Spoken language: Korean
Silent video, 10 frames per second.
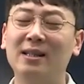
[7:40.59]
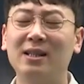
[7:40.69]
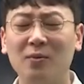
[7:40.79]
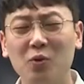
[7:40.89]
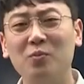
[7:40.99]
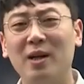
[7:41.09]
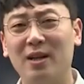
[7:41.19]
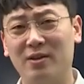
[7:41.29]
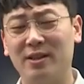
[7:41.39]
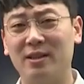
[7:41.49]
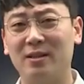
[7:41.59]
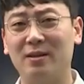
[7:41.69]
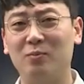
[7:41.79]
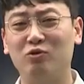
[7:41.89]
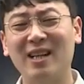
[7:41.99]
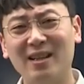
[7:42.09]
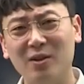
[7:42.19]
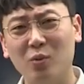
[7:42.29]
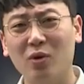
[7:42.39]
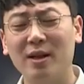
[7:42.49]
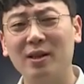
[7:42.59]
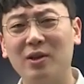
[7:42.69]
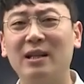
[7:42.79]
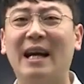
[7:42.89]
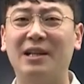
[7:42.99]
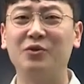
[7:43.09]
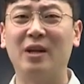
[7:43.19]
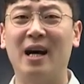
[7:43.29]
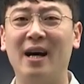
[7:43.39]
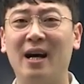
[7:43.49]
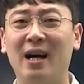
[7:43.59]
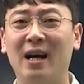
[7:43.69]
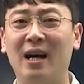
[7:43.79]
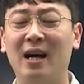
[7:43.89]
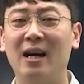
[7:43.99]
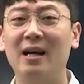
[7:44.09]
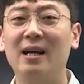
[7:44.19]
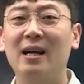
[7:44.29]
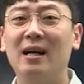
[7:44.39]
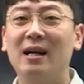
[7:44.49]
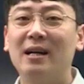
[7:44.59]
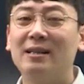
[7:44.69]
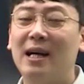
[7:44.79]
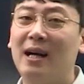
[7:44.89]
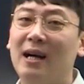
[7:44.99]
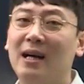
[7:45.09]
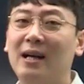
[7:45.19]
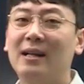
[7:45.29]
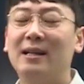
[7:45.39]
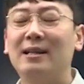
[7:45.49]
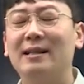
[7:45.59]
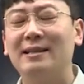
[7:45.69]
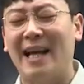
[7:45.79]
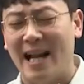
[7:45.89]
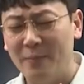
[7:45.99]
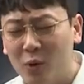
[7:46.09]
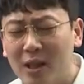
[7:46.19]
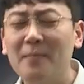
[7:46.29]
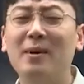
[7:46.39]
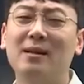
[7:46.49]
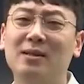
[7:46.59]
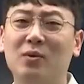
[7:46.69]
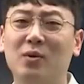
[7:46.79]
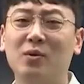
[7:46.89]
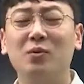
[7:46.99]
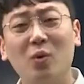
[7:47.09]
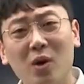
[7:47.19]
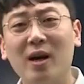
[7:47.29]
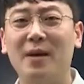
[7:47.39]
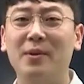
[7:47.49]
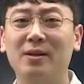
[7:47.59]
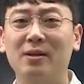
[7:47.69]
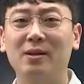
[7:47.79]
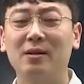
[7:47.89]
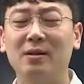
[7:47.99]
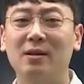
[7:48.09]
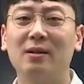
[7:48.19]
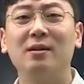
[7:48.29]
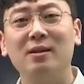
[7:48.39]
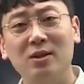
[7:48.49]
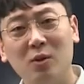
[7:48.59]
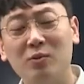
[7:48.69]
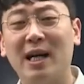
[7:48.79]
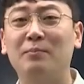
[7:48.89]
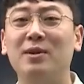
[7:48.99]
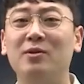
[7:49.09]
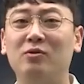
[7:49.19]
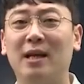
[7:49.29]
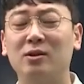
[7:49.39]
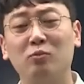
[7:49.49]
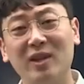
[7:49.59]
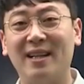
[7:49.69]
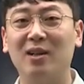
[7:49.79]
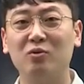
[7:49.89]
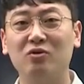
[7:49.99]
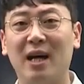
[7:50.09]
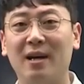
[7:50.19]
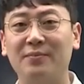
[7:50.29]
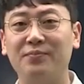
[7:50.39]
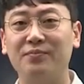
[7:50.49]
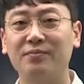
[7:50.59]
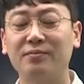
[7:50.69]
시험 공부라는 것은 무작정 노력한다고 되는 게 아니구나. 자, 잘못된 방식으로 노력하면 시험 문제 안 풀리는구나. 점수 안 나오는구나.